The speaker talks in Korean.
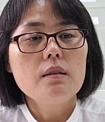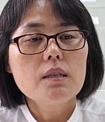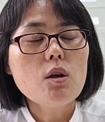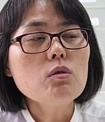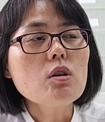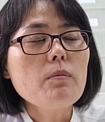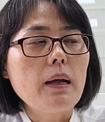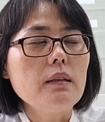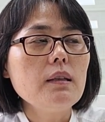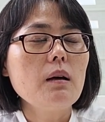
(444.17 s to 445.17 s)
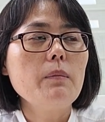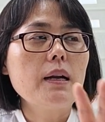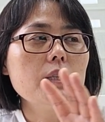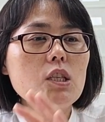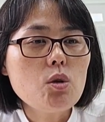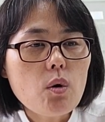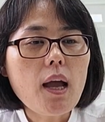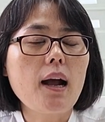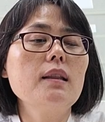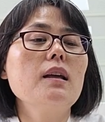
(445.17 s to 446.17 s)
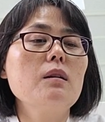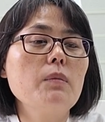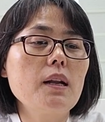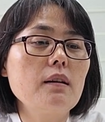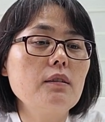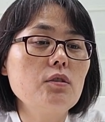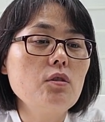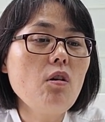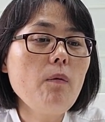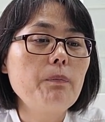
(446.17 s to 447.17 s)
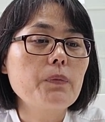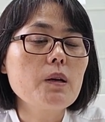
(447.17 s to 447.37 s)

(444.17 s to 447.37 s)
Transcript: 죄 용서를 받는다는 말은 지옥에 안 간다는 말이거든요.